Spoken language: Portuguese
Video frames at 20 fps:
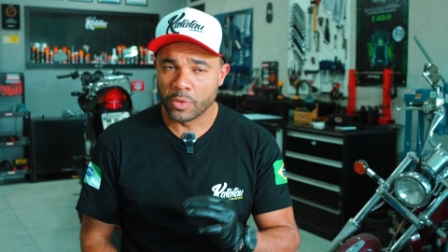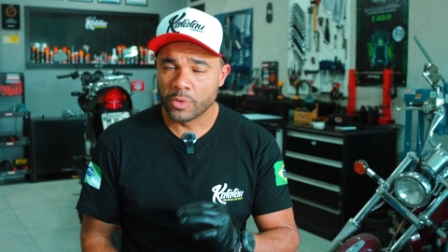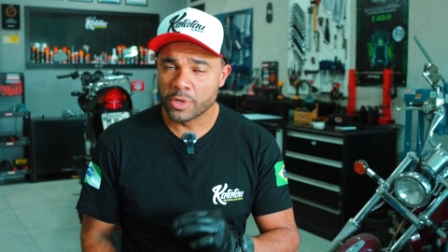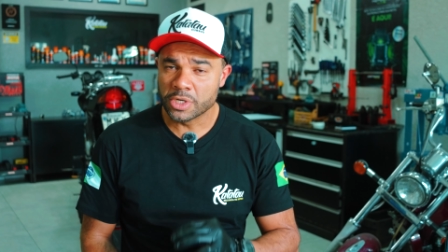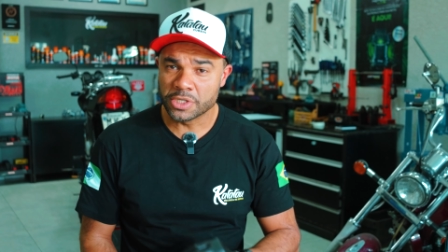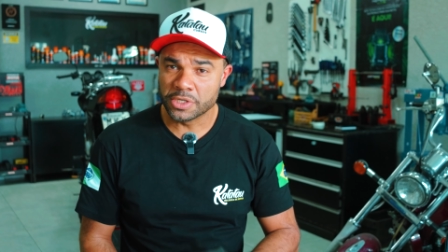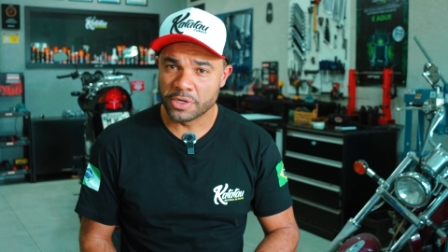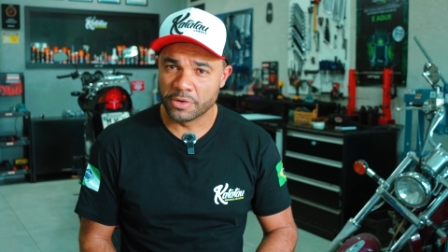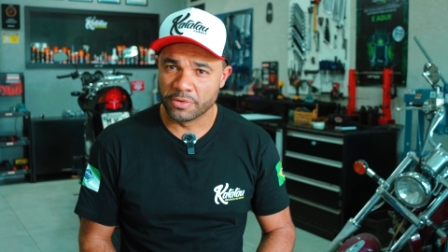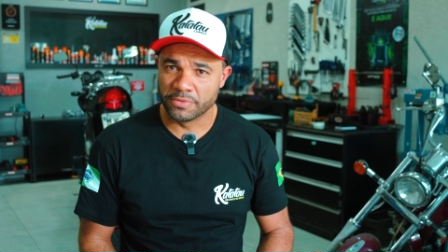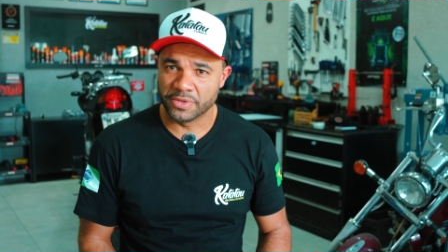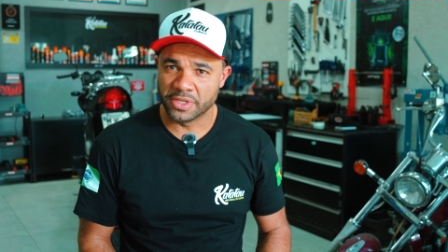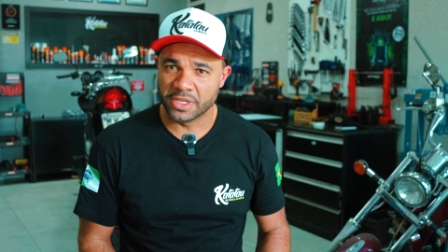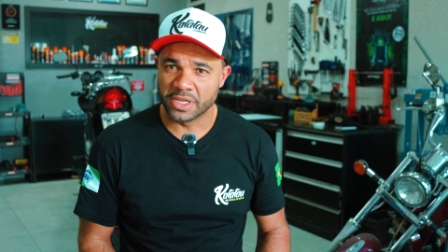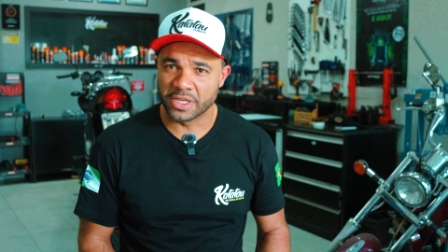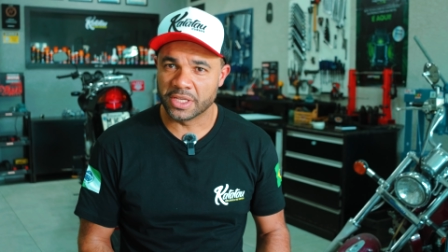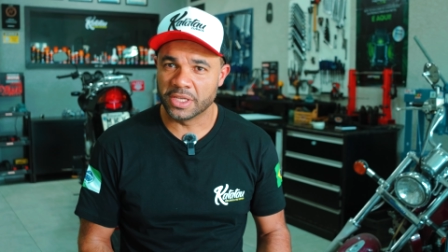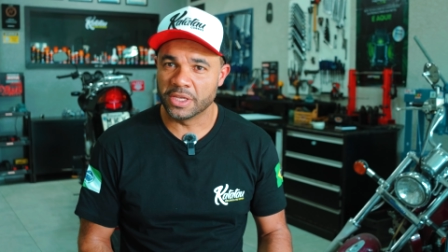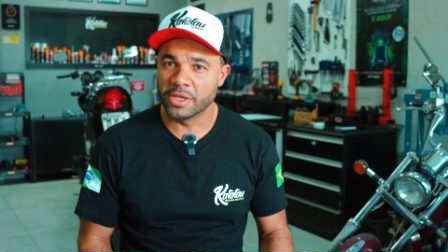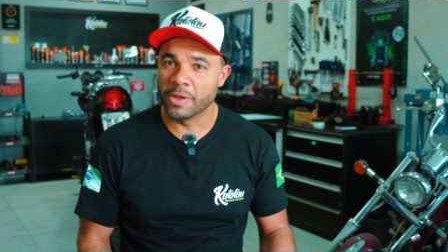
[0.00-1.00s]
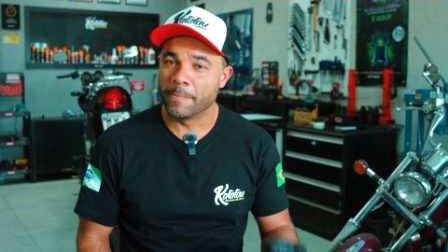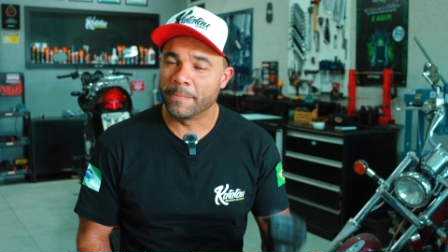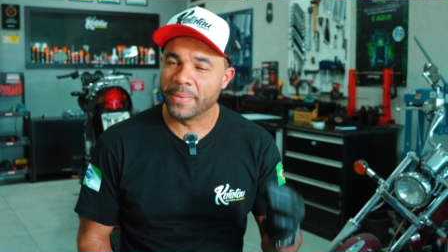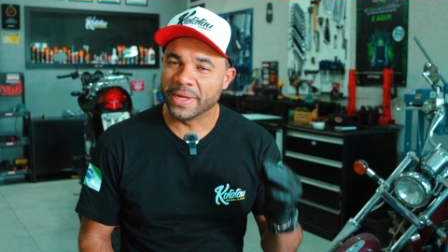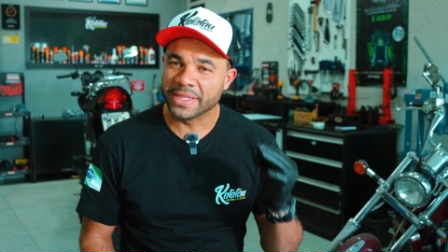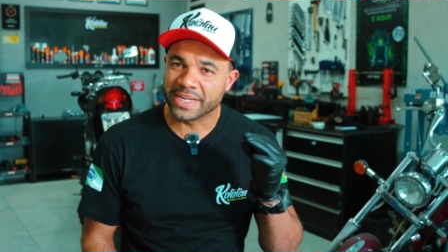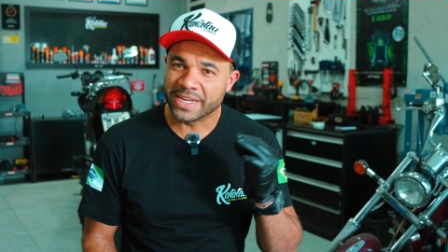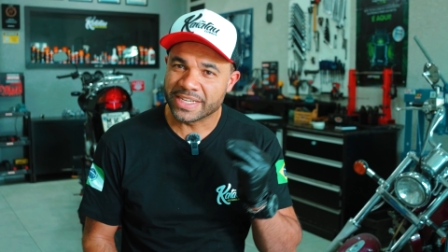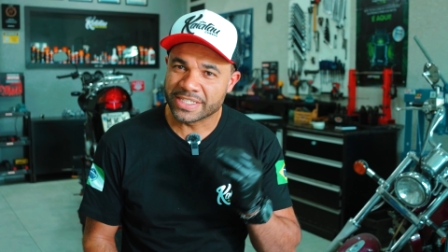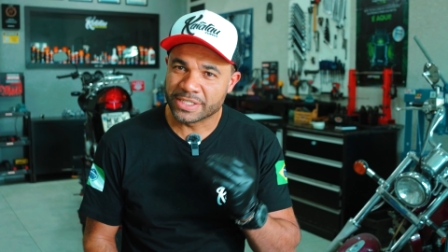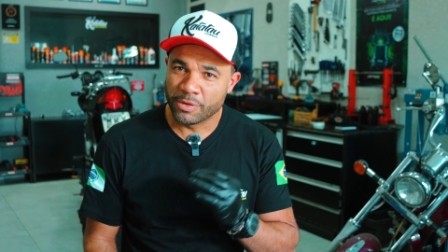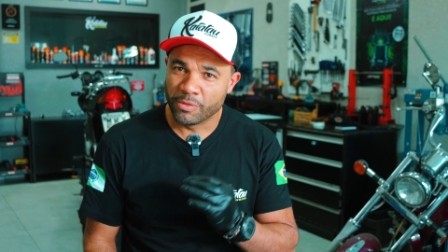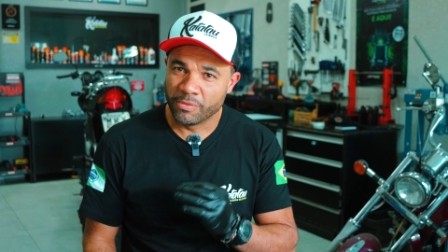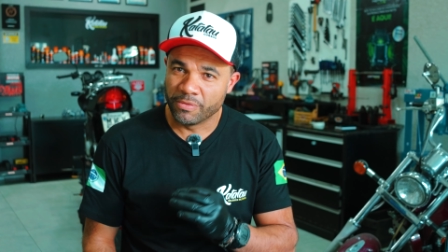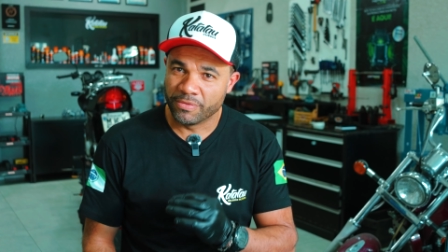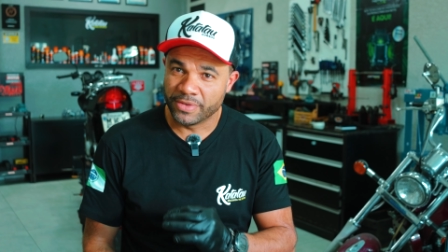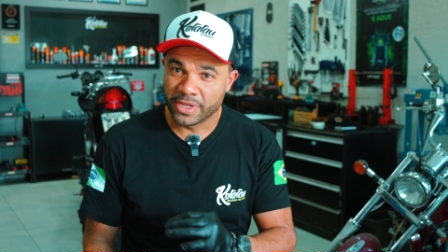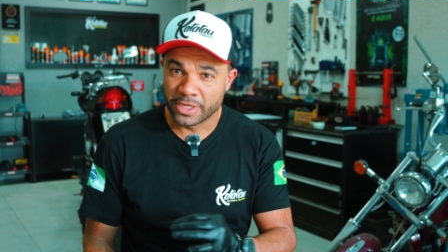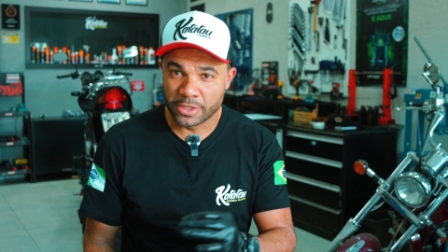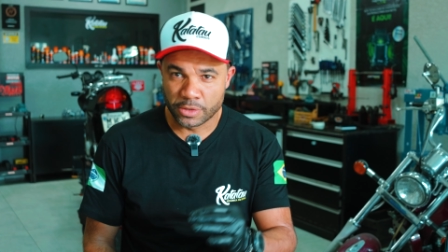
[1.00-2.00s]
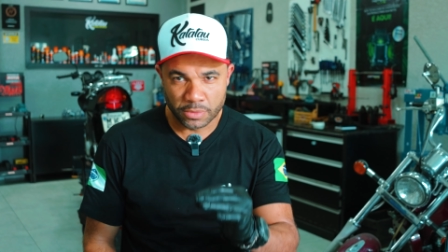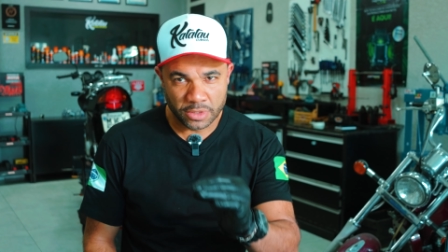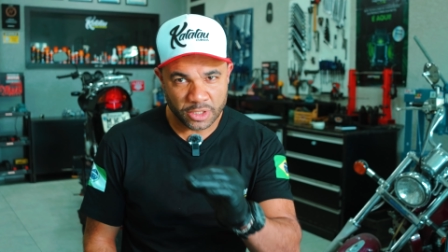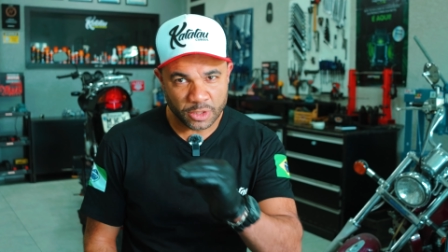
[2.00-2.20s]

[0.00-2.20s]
hoje eu vim aqui para trazer um vídeo